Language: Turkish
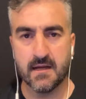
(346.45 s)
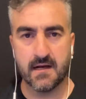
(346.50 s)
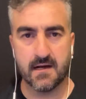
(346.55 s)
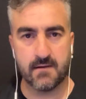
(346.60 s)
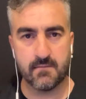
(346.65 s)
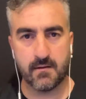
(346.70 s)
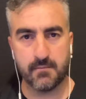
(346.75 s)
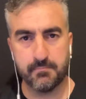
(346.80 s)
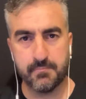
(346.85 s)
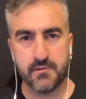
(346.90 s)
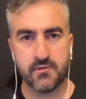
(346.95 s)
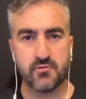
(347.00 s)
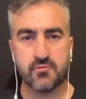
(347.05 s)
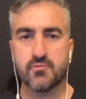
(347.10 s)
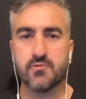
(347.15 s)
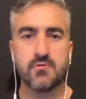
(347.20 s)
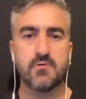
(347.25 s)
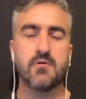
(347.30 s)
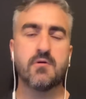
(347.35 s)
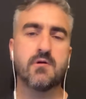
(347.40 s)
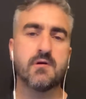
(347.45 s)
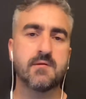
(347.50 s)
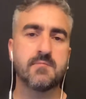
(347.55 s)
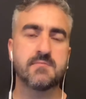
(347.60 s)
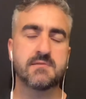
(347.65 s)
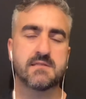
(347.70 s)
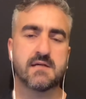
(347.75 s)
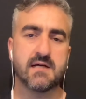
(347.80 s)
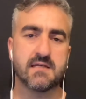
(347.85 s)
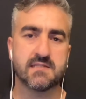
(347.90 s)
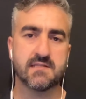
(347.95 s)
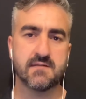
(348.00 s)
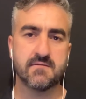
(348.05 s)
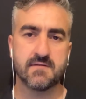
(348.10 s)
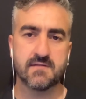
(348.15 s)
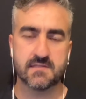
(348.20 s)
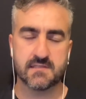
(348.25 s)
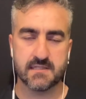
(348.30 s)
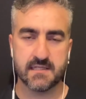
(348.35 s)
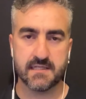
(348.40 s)
ama bir türlü o imza
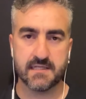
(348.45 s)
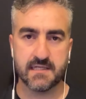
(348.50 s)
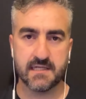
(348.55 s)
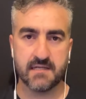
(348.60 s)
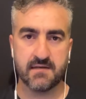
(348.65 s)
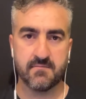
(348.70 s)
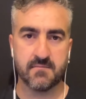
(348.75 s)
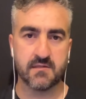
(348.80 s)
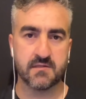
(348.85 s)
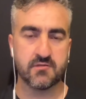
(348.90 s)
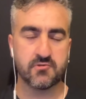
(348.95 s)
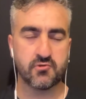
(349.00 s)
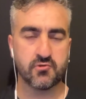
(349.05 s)
seviyesine gelemedi.